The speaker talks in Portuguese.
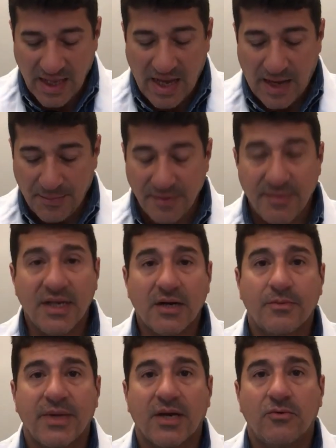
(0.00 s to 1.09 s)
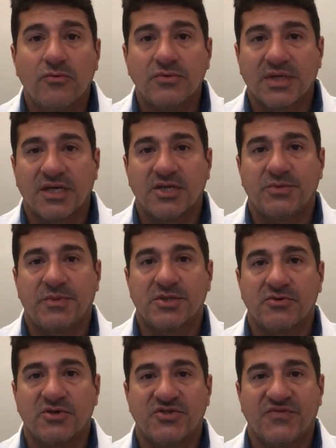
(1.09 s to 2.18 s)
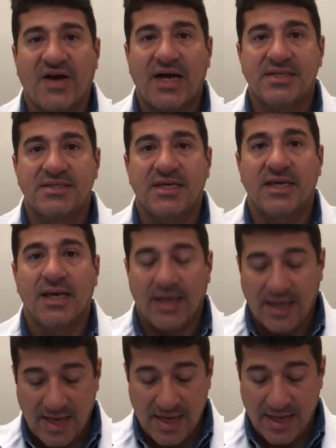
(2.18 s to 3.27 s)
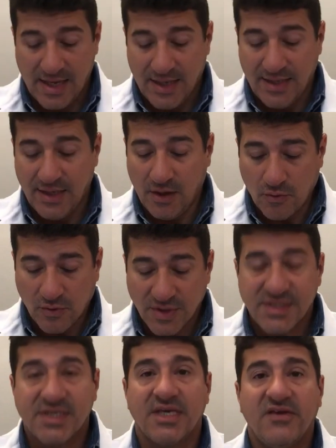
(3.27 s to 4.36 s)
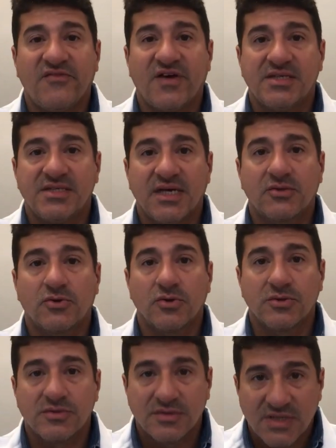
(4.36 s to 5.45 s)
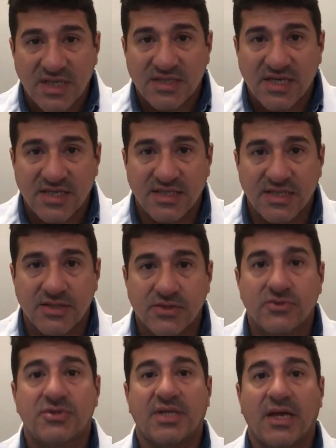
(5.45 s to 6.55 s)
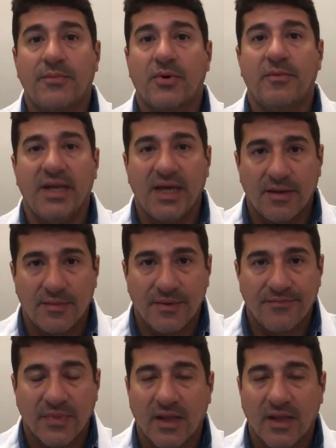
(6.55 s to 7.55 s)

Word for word: A primeira pergunta que as pessoas fazem é: não consegui fazer todos os exercícios, tem problema?